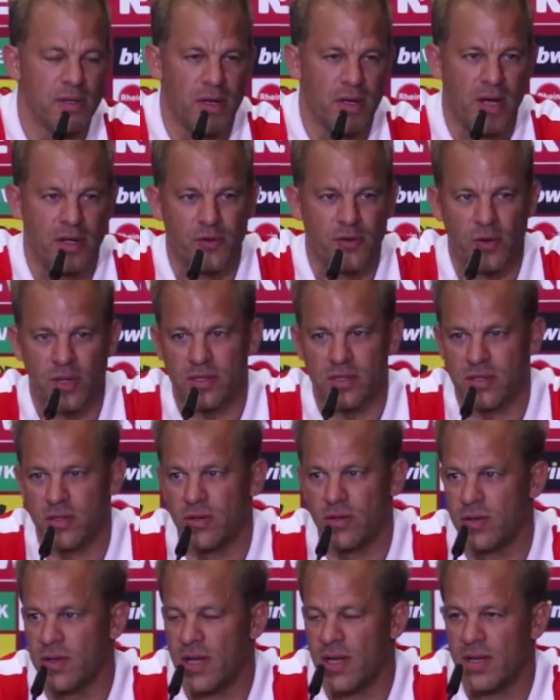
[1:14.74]

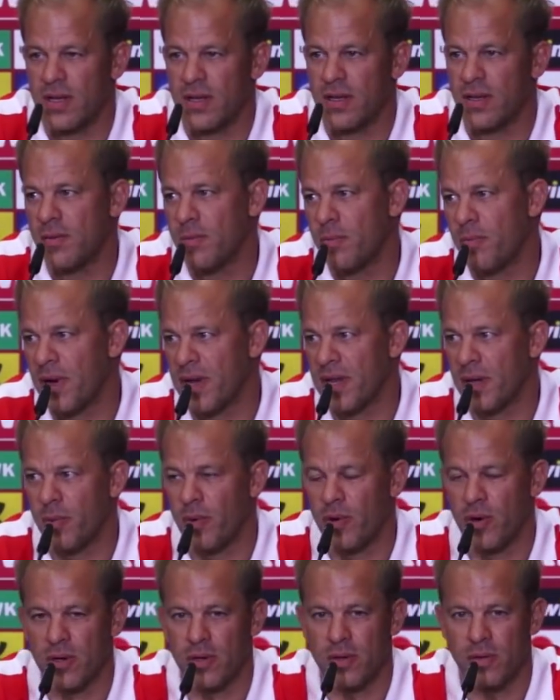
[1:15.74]
Gratulation an
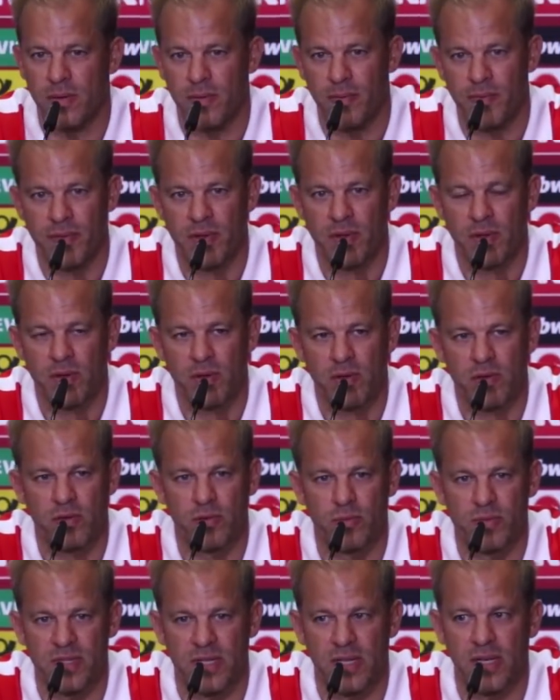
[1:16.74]
Paderborn
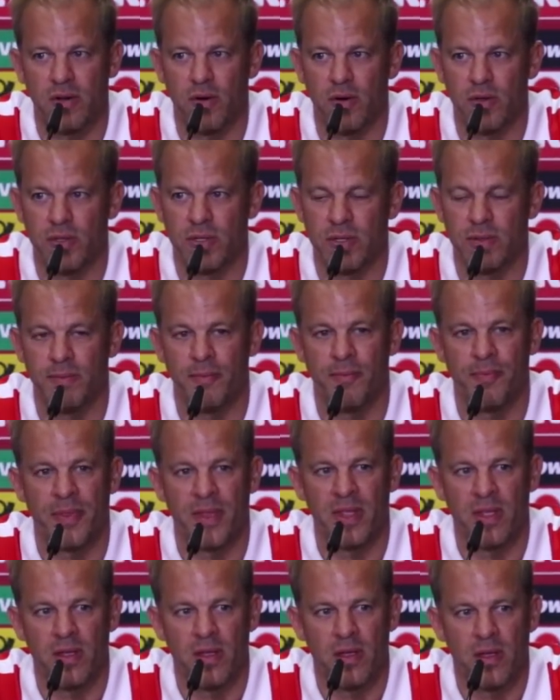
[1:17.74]
zum Sieg heute.
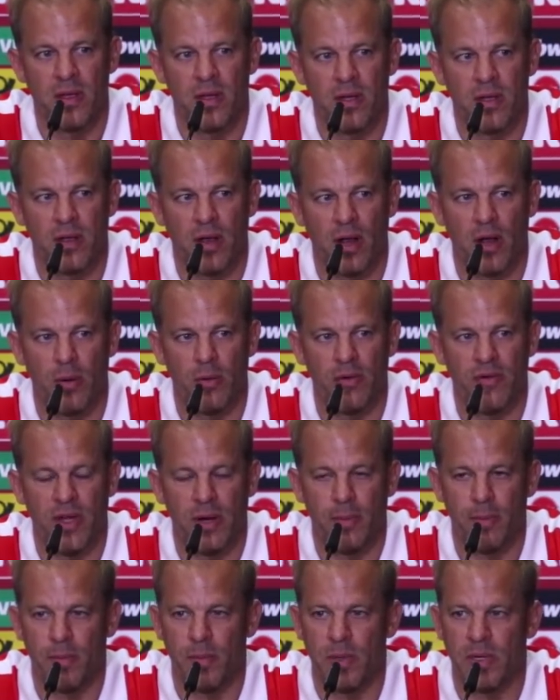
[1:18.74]
Ich glaube, wir
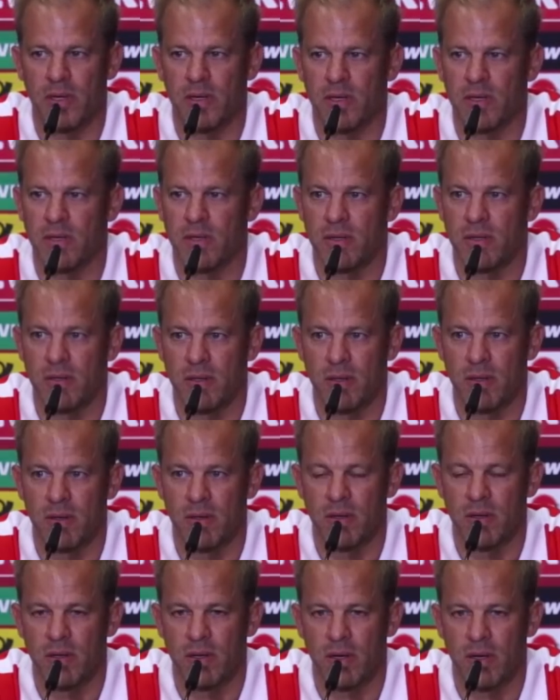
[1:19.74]
haben äh,
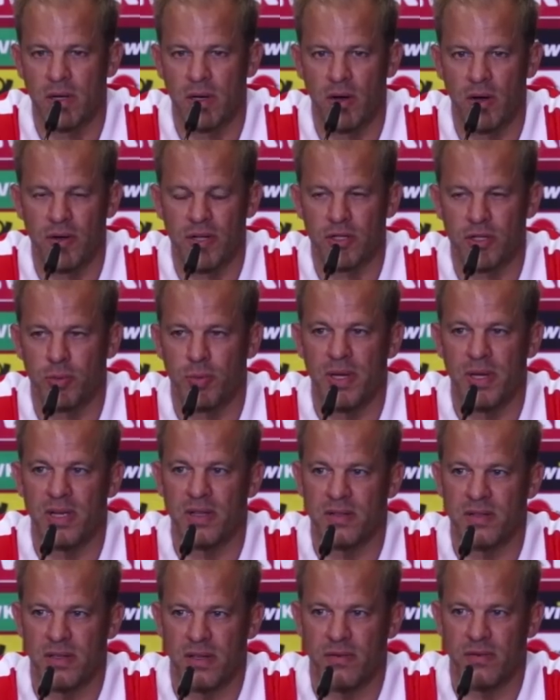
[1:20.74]
genau das Spiel
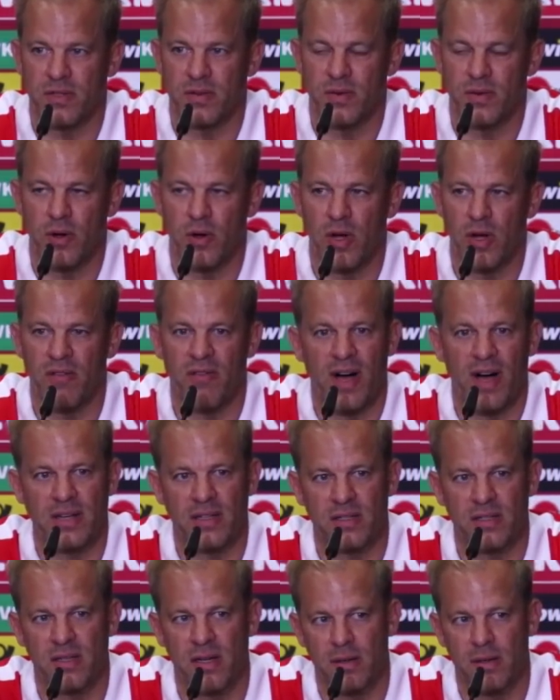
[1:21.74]
gesehen, was wir auch
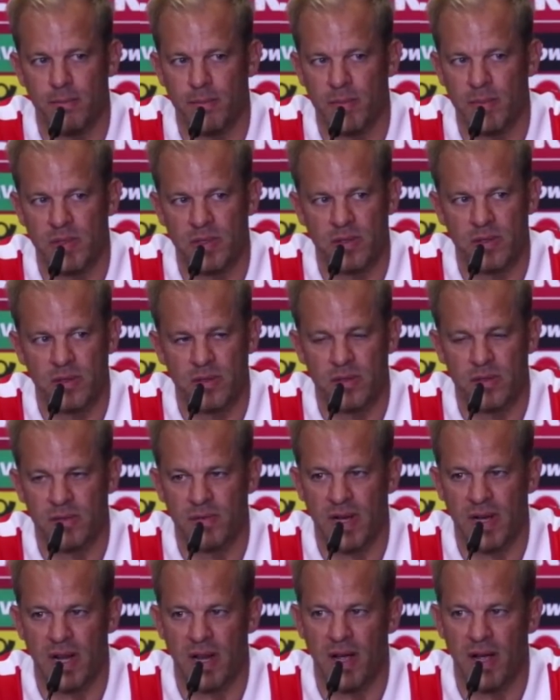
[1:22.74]
erwartet haben. Es
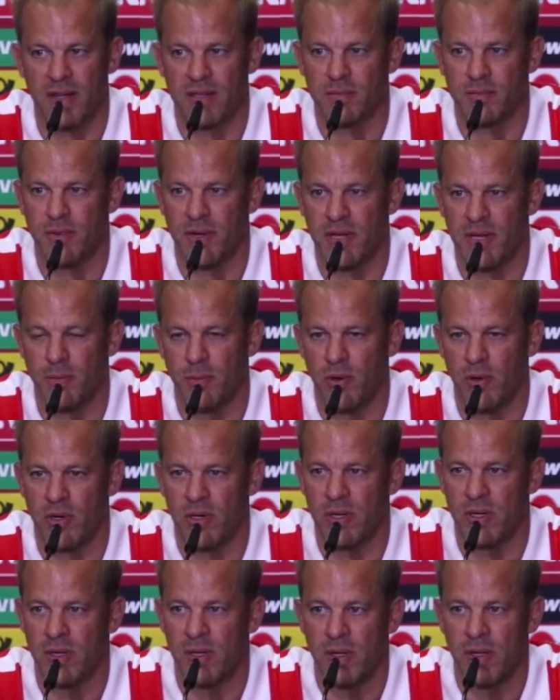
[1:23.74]
war klar, dass
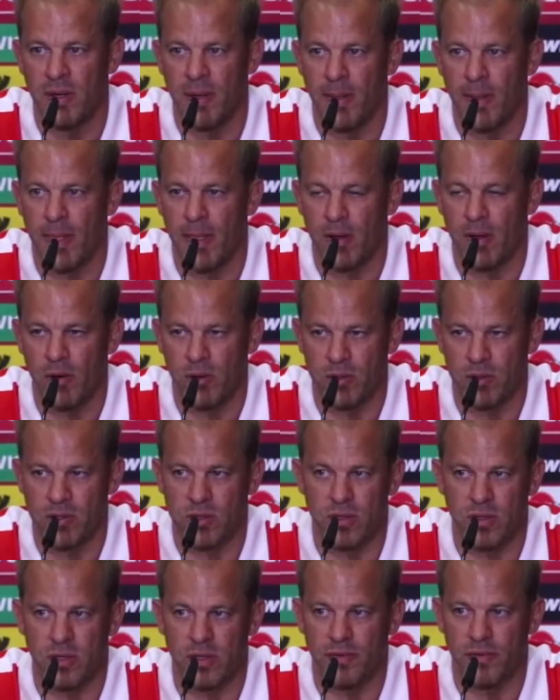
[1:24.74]
Paderborn
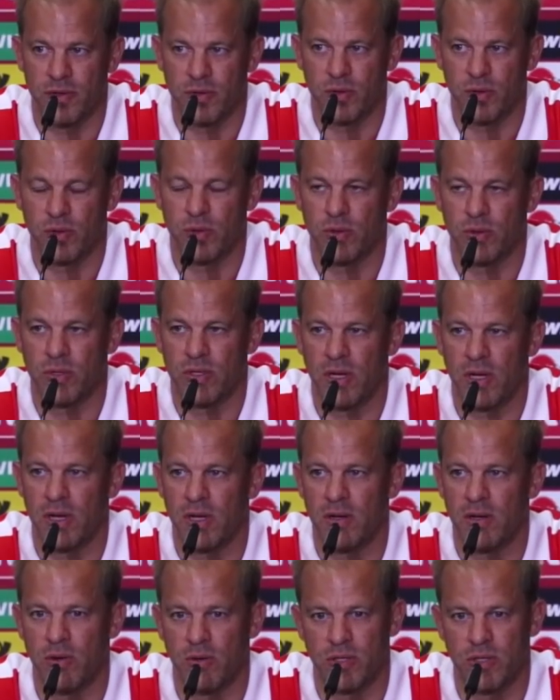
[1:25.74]
uns äh, versucht
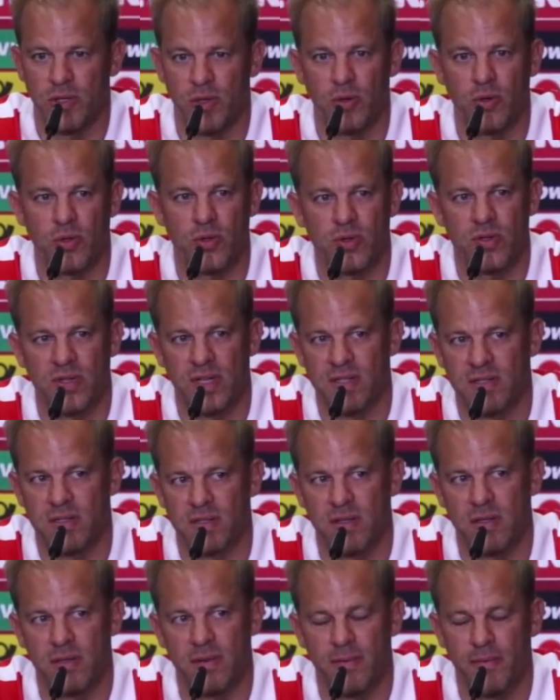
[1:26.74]
unter, unter Druck zu
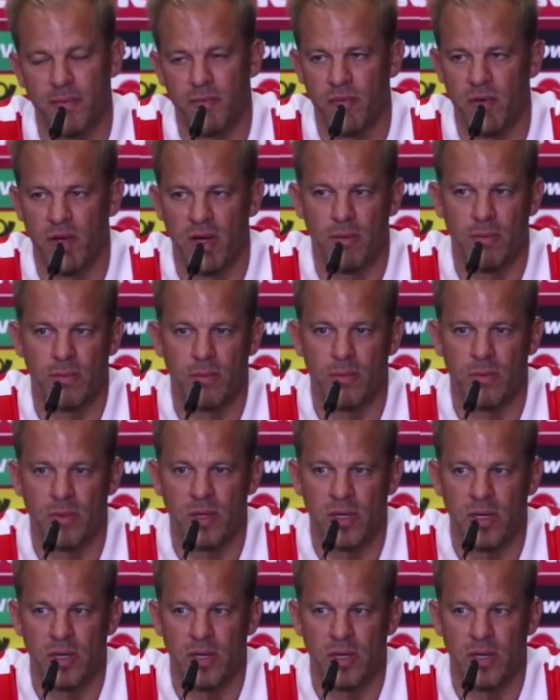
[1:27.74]
setzen. Wir haben